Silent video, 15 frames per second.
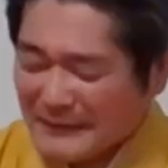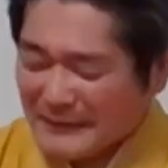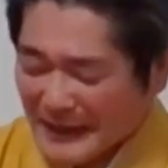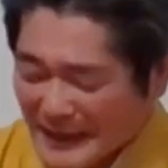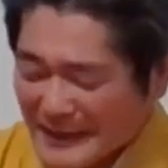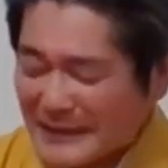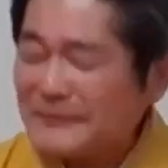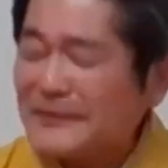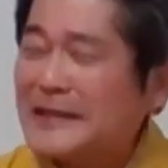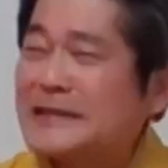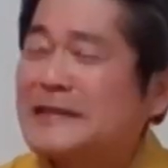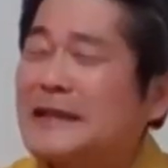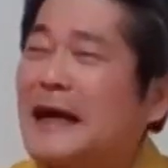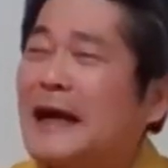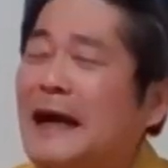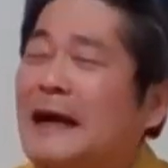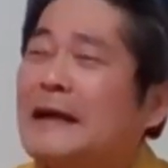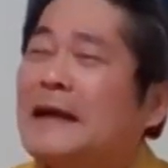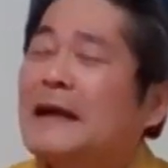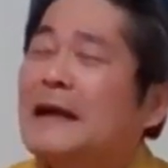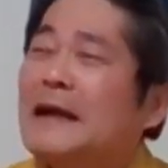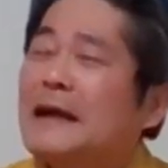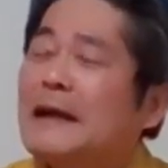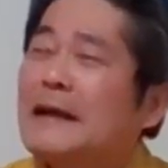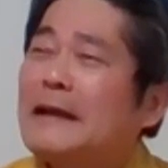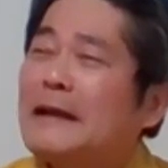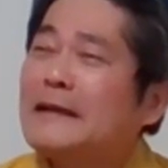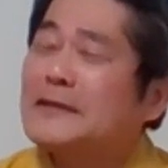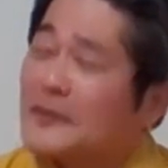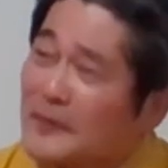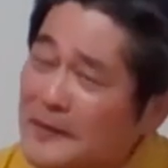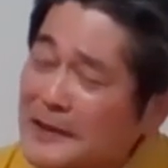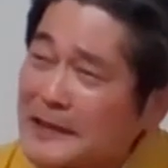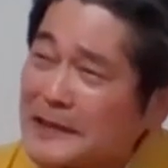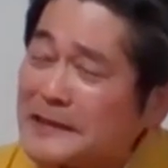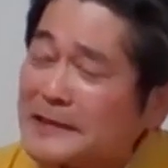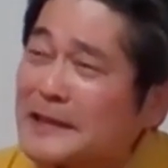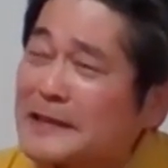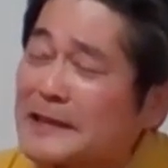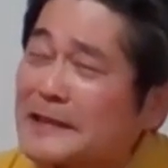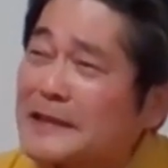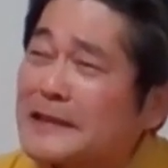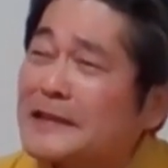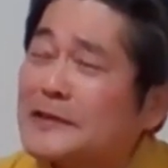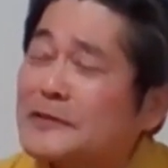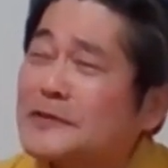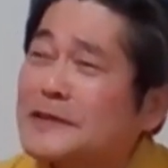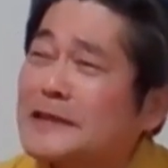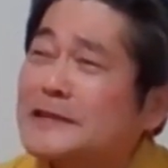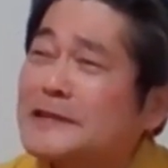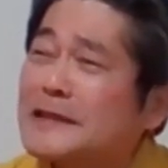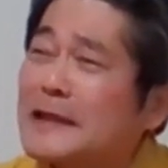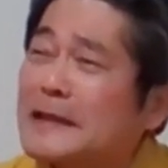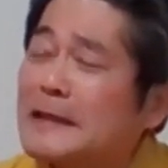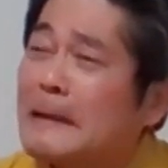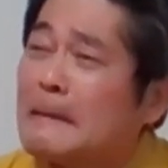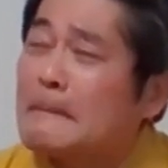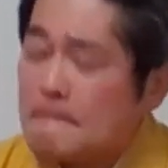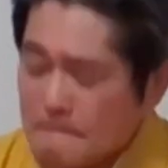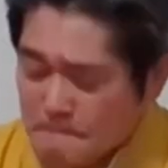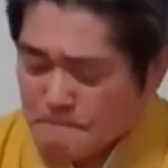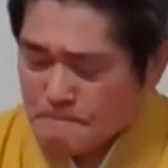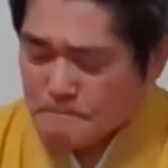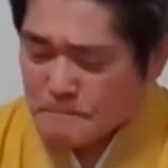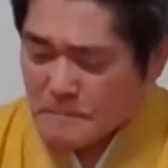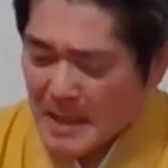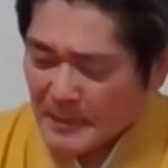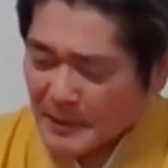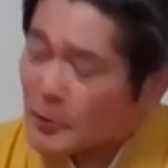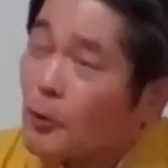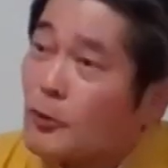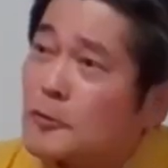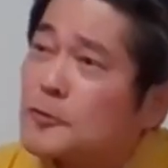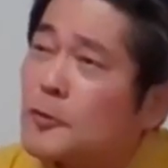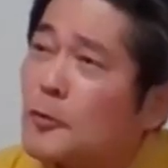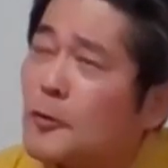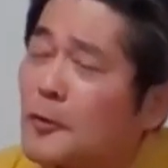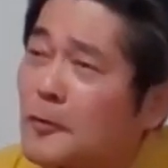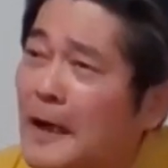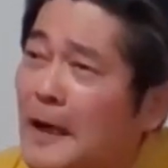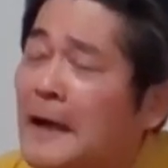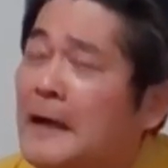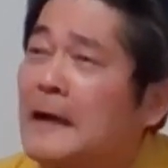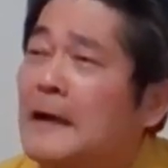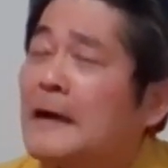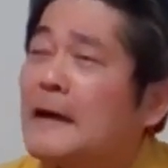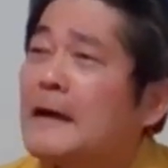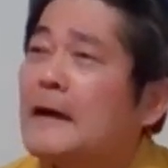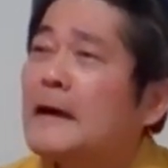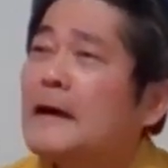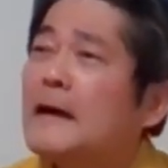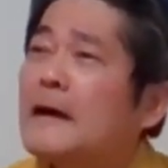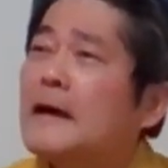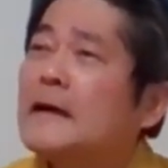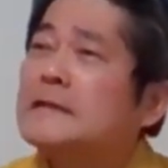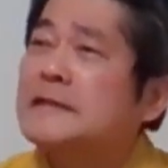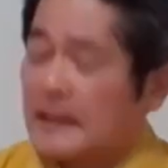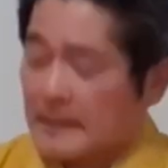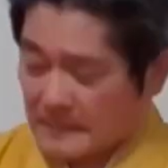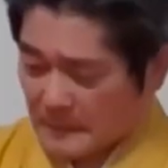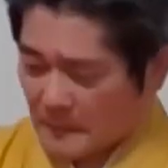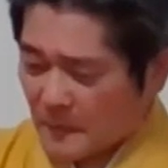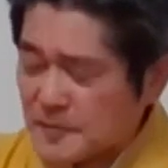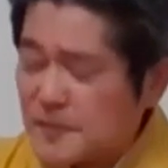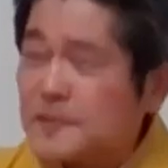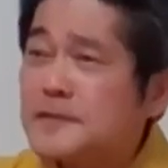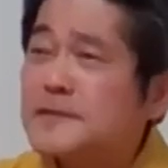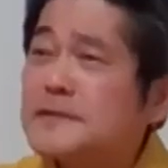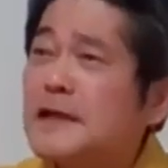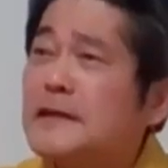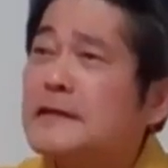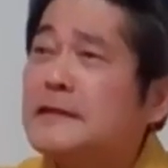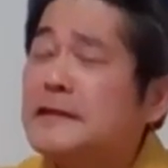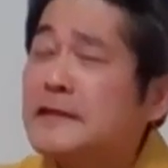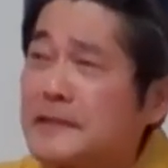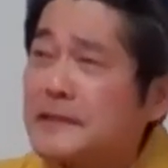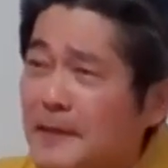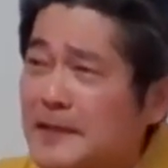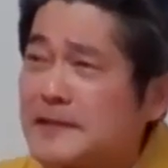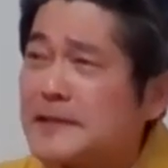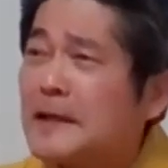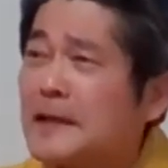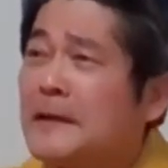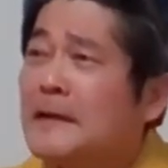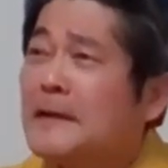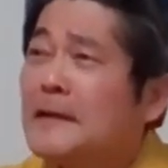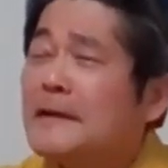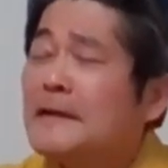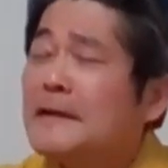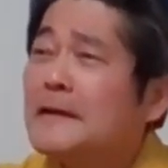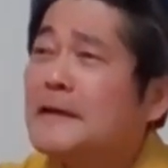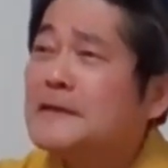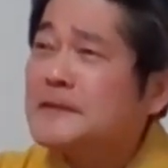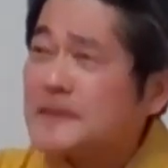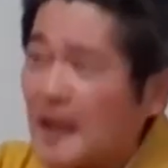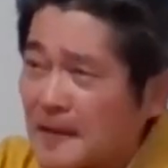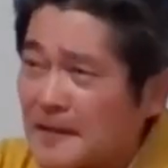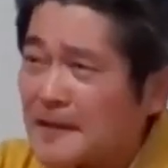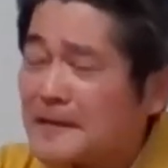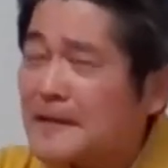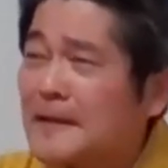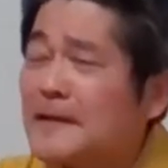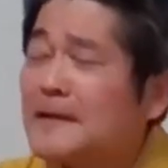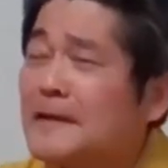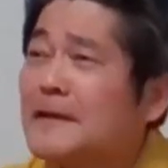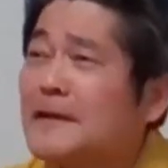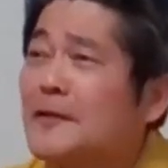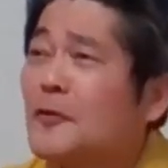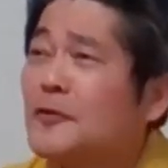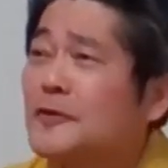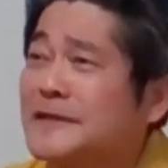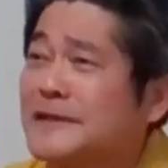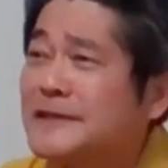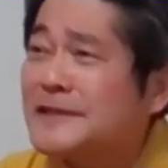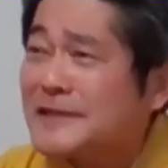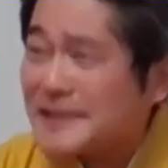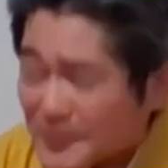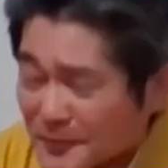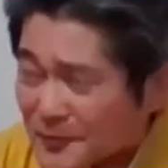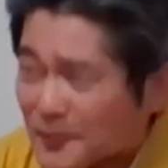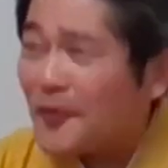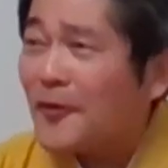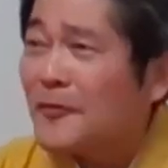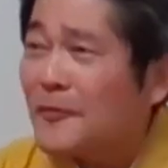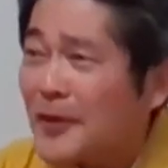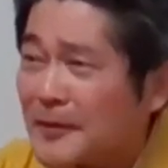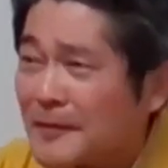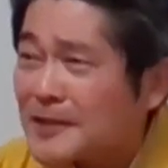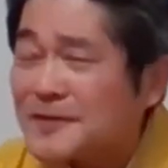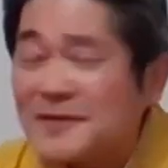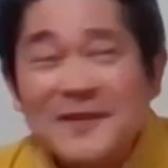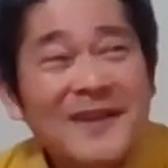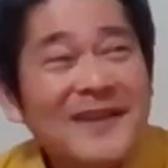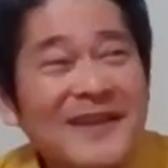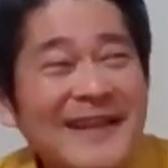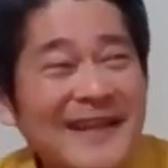わかりました。えー、そこまで言っていただけるんでしたらね、うん。まあ今日のところは、あじゃあ、50銭引きまして、えー、3円で、えー、お売りしようと思います。